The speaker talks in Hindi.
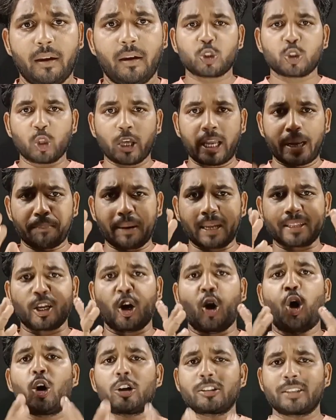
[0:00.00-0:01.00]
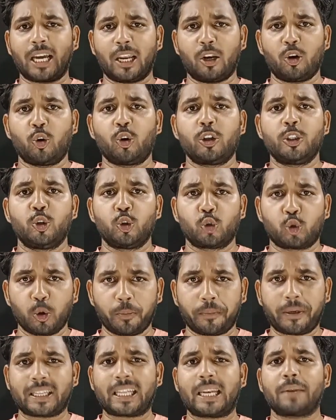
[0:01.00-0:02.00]
अब दोस्तों एक बात और जान लो
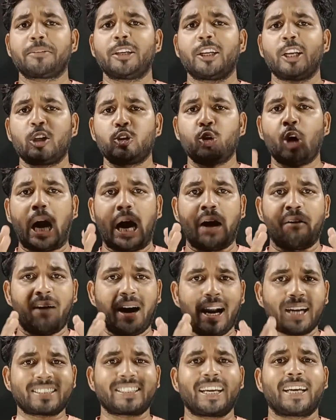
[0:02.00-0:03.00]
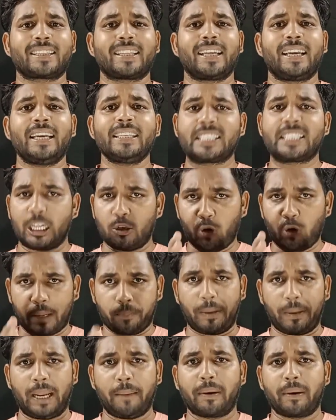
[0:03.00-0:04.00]
यूट्यूब की तरफ से ये जो अवार्ड आते हैं
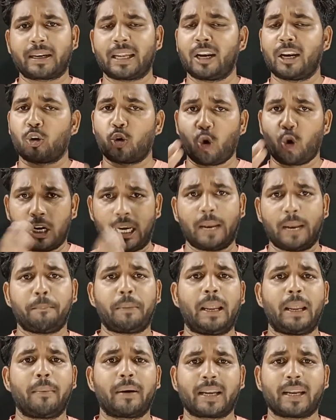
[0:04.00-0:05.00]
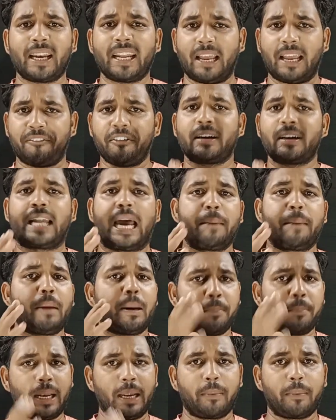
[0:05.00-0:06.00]
सिल्वर प्ले बटन गोल्डन प्ले बटन या फिर
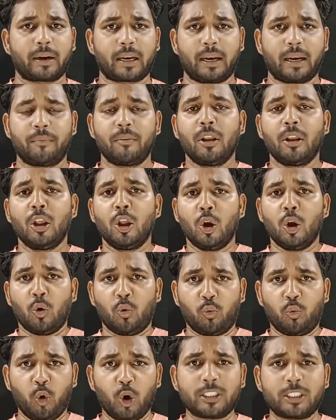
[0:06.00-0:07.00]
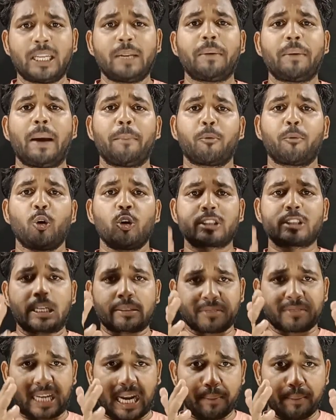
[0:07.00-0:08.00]
डायमंड प्ले बटन वो सिर्फ आपको
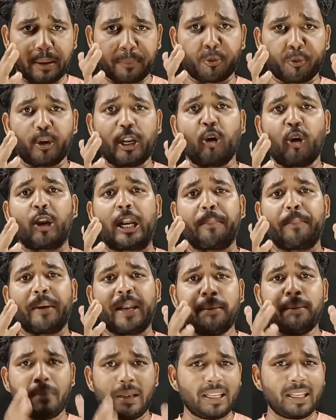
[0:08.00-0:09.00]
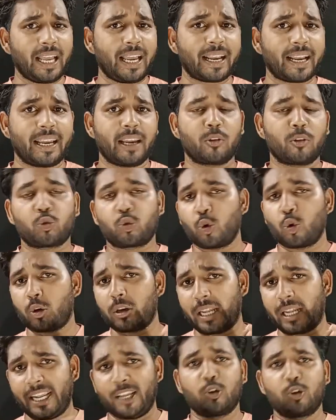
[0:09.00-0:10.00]
सब्सक्राइबर पूरे होने पर ही मिल जाएंगे
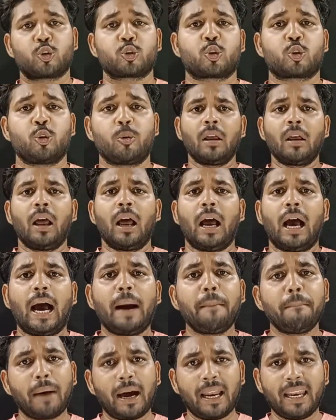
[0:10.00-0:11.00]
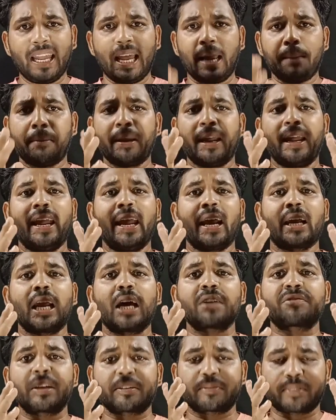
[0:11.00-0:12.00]
तो नहीं दोस्तों अब मान लिया आपके
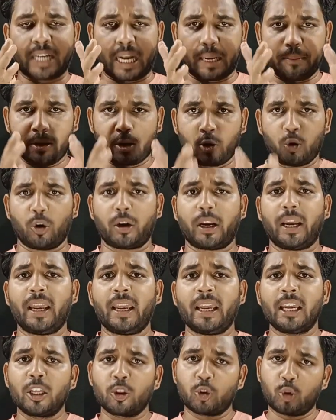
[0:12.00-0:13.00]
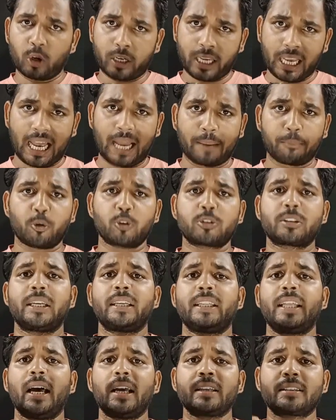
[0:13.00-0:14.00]
एक लाख सब्सक्राइबर हो गए तो क्या आपको
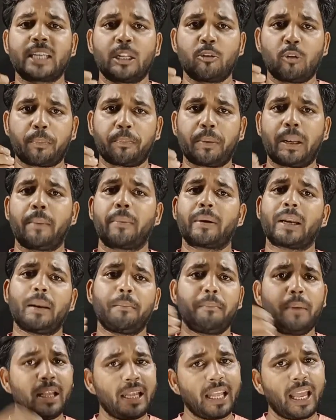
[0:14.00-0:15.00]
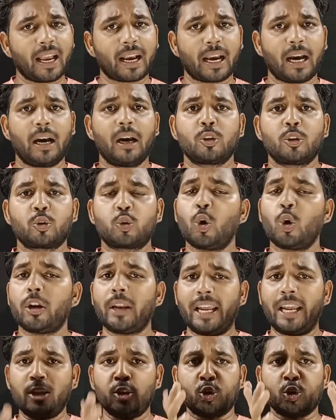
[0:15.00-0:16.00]
सीधा सिल्वर प्ले बटन मिल जाएगा
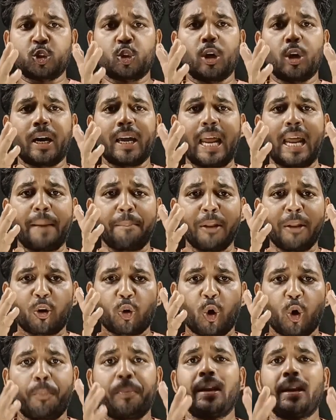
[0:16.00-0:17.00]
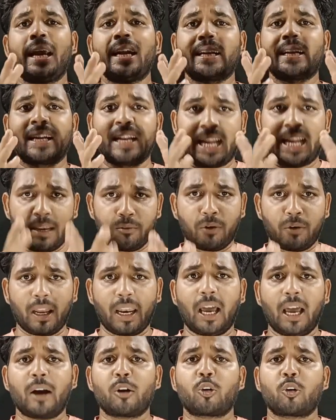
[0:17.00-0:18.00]
तो नहीं दोस्तों अगर आपने कॉपीराइट क्लेम
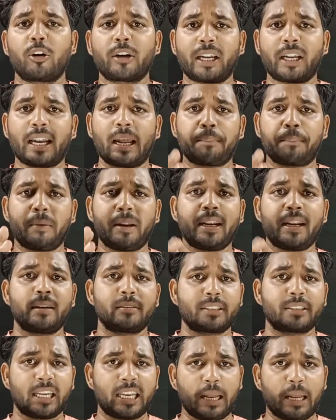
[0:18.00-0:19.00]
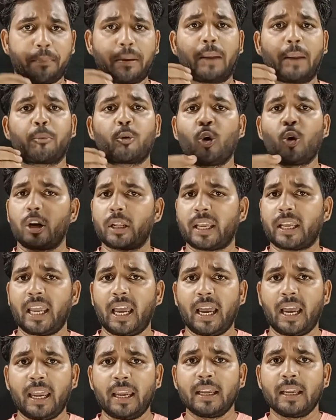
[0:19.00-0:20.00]
वाला कंटेंट अपने चैनल पर अपलोड
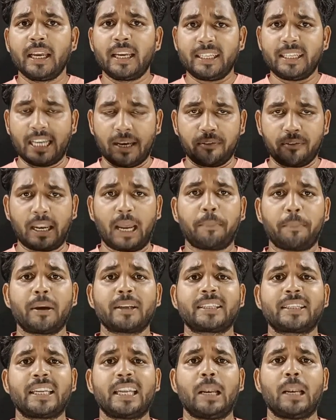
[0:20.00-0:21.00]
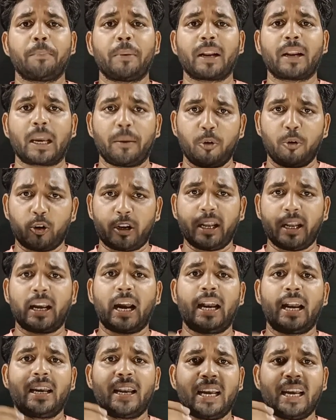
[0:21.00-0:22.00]
किया है या फिर आपके चैनल पर कम्युनिटी
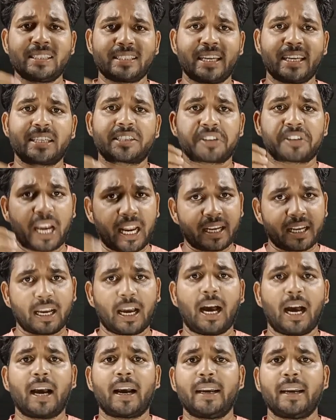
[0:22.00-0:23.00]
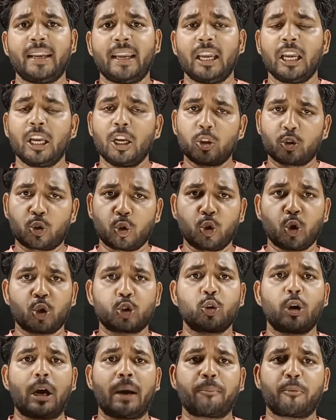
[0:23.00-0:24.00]
गाइडलाइंस की स्ट्राइक आ गई है तो
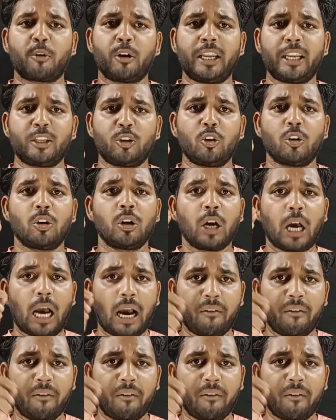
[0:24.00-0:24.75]
दोस्तों आपको ये जो